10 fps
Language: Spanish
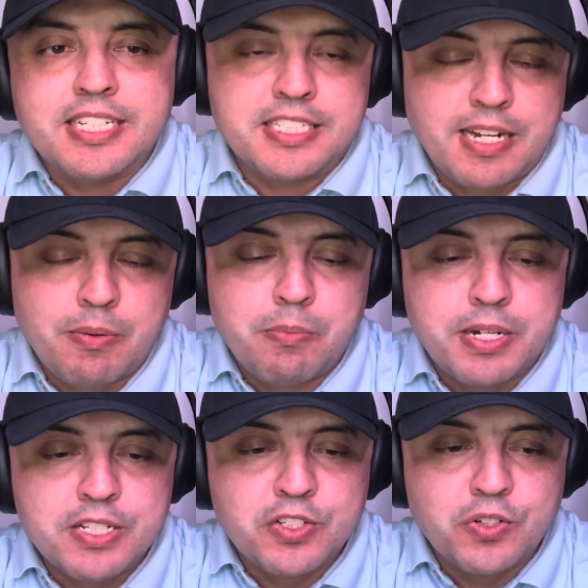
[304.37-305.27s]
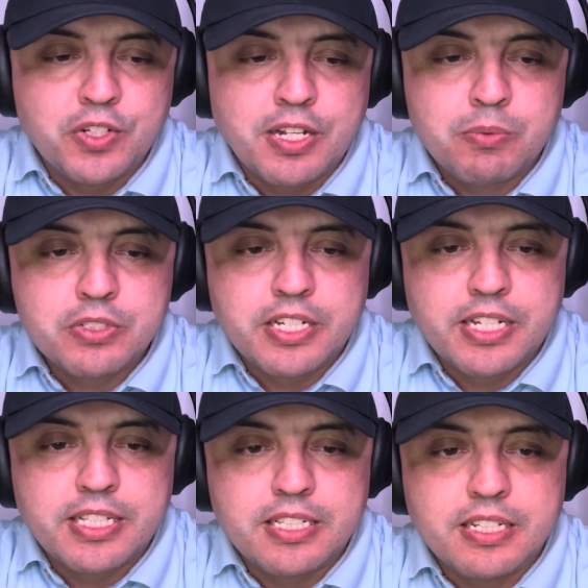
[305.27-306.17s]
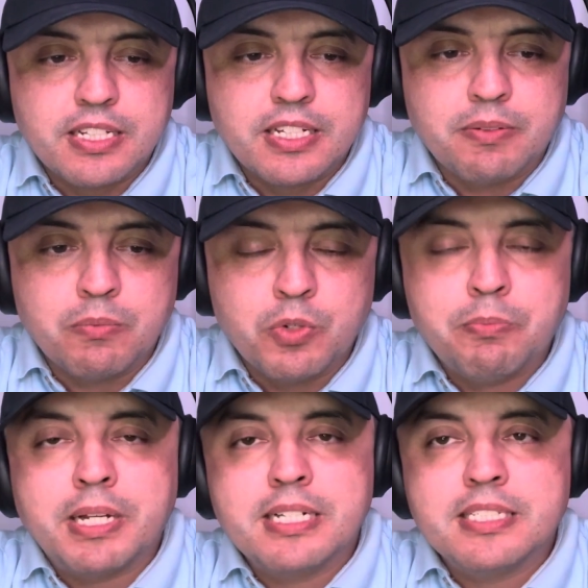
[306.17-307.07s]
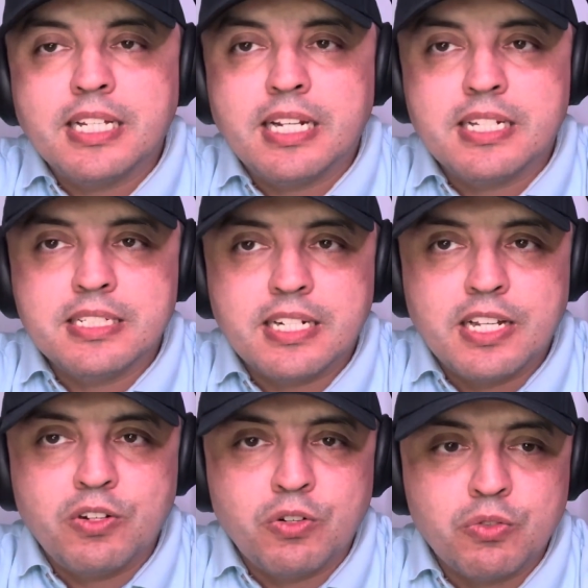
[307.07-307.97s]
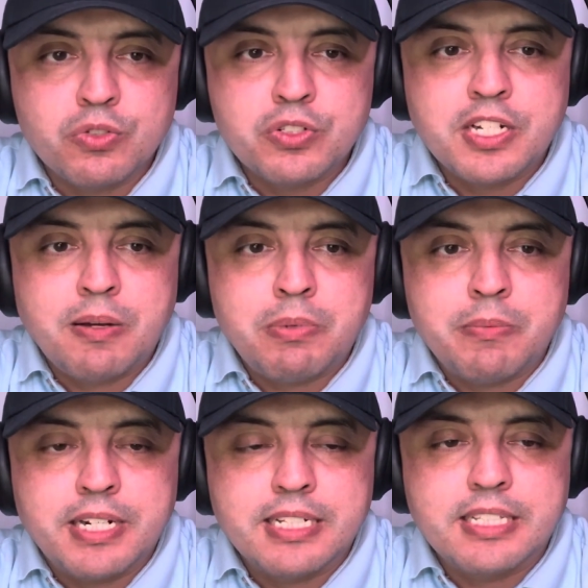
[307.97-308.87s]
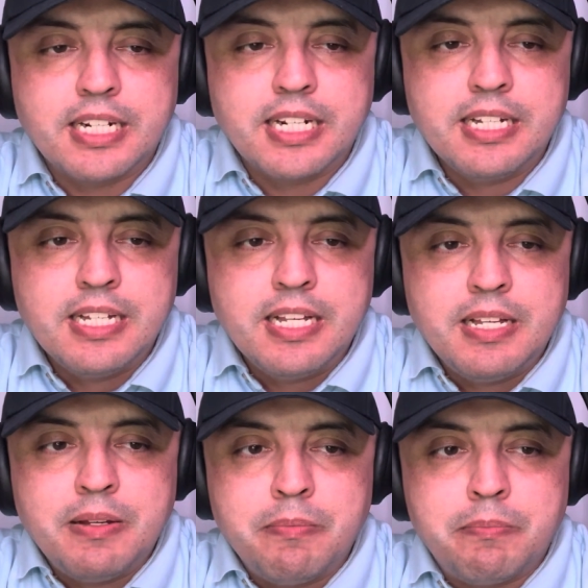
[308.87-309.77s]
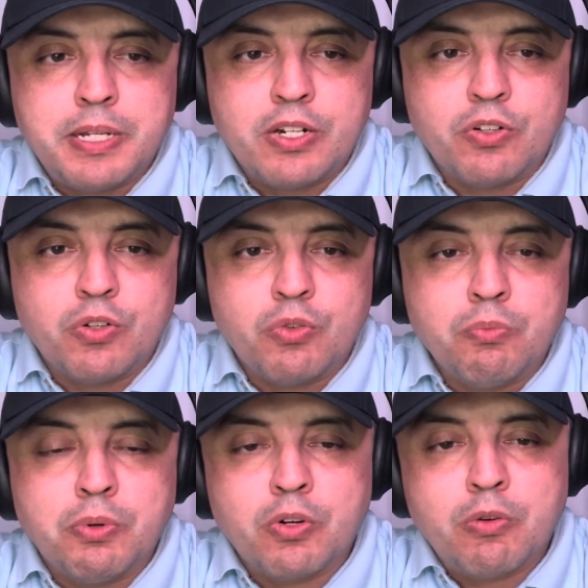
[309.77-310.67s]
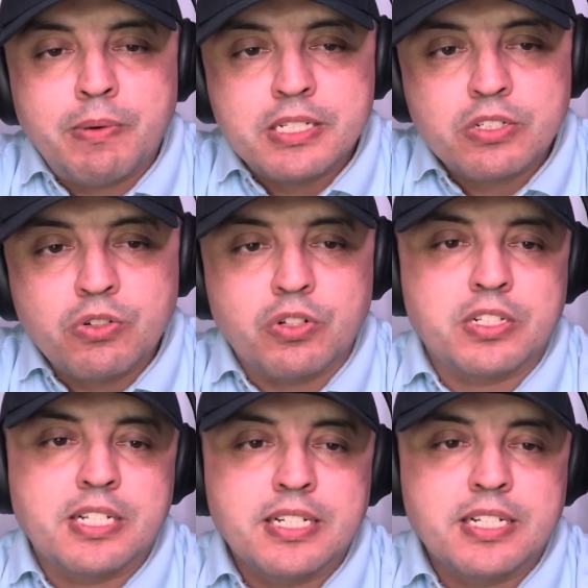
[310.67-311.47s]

escena me pareció, digamos que, muy parecida a la escena de los rusos en la primera entrega, pero un poco más corta.